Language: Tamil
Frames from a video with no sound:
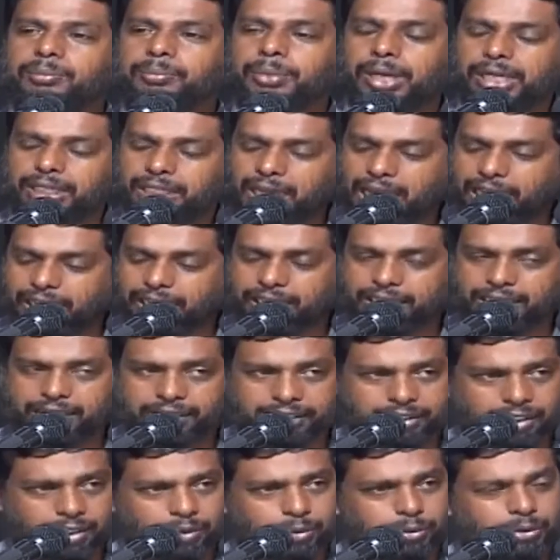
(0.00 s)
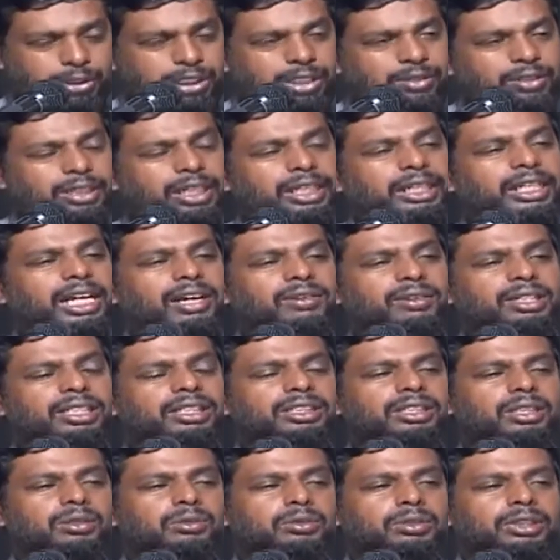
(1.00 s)
பெண்ணாக இருக்கக்கூடியவர்களை
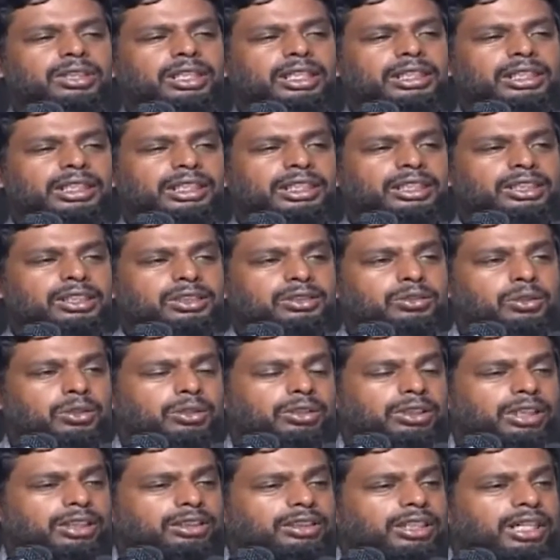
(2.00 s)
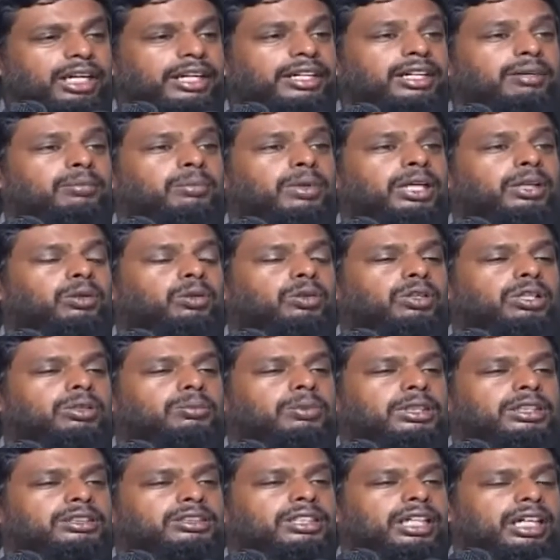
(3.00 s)
கவனிக்கக்கூடியது சொர்க்கத்திலே நம்மை கொண்டு
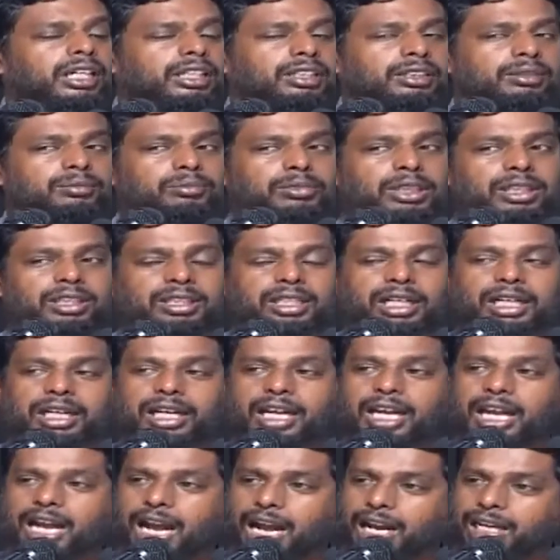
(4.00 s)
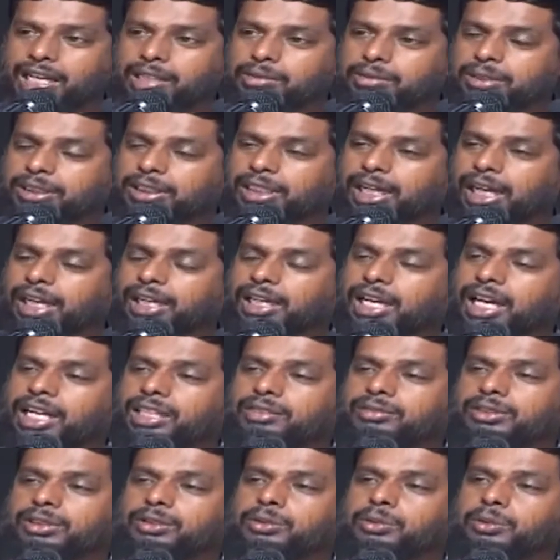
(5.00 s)
போய் சேர்க்கும் என்ற அளவுக்கு
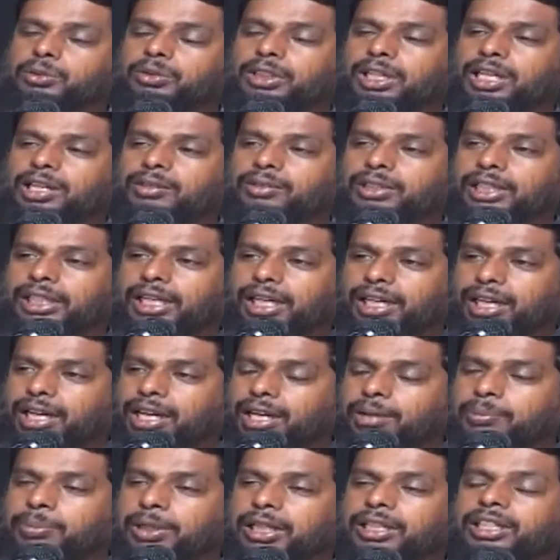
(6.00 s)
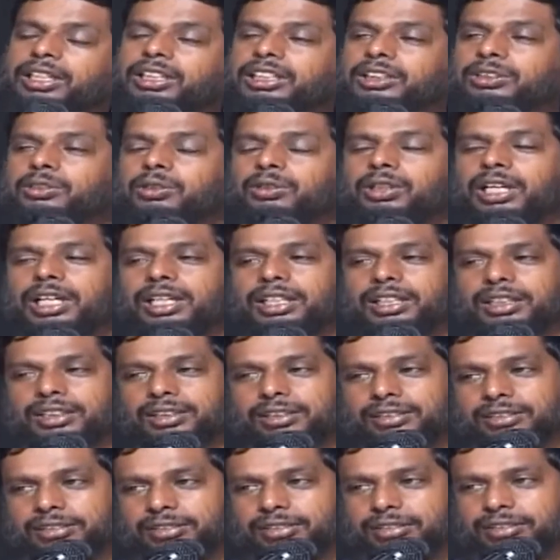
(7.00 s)
அல்லாஹுவின் தூதர் அவர்கள் பெண்ணுக்கு சொன்னார்கள்
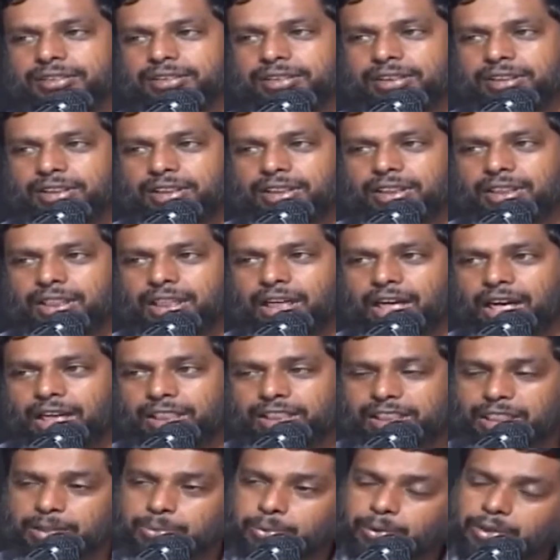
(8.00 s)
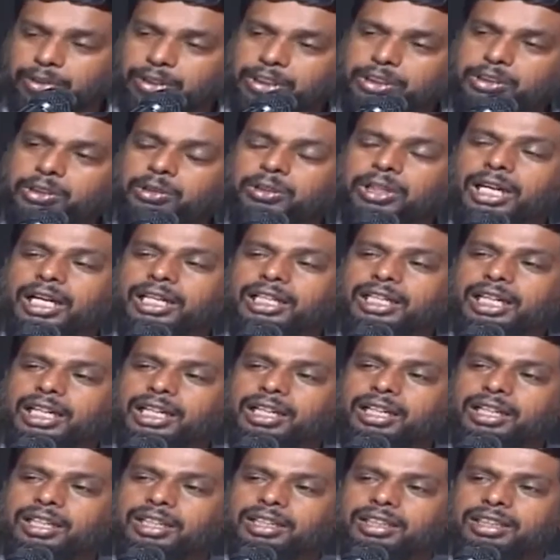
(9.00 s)
அதை போன்று
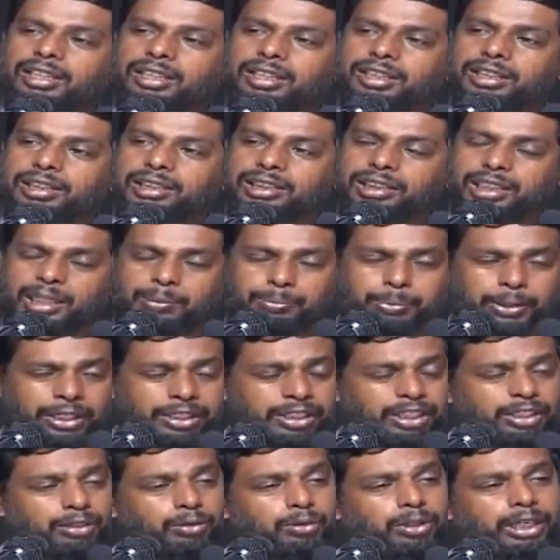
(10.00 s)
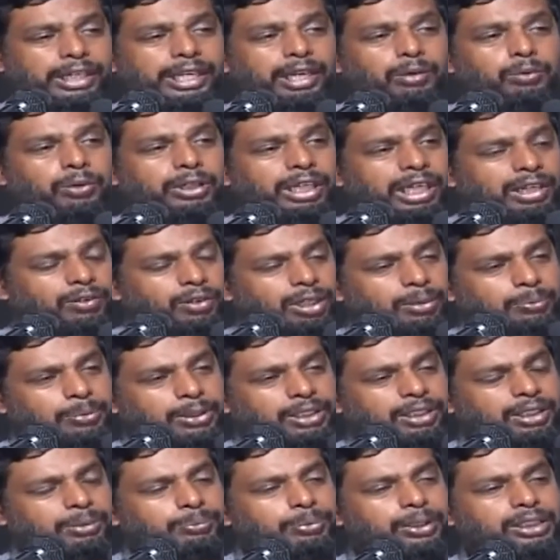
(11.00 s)
சொன்னார்கள் இந்த பெண்ணினுடைய உயர்வை
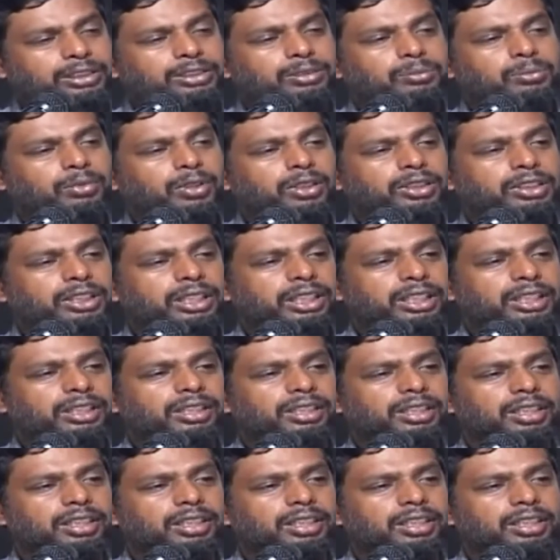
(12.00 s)
பற்றி பேசும் பொழுது